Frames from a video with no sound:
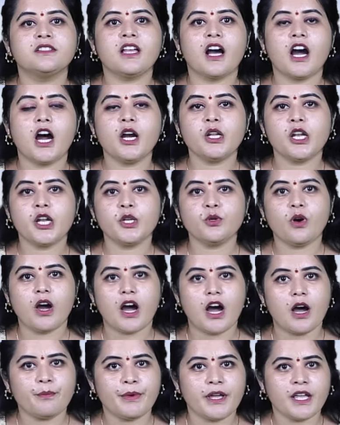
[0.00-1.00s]
దాడులను
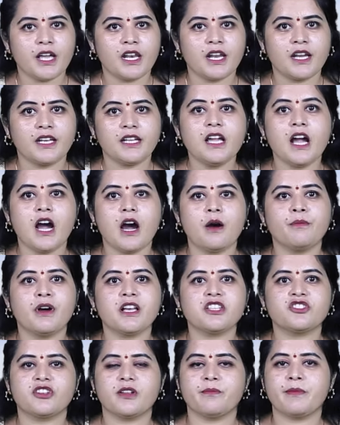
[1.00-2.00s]
ఆపేయాలని
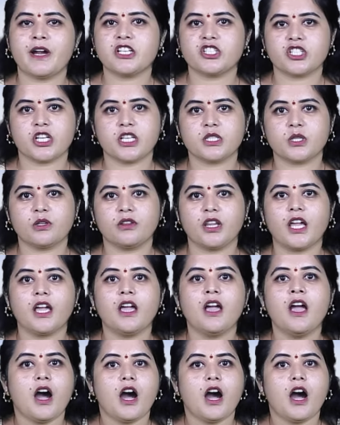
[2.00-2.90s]
హమాస్ డిమాండ్ చేస్తుంది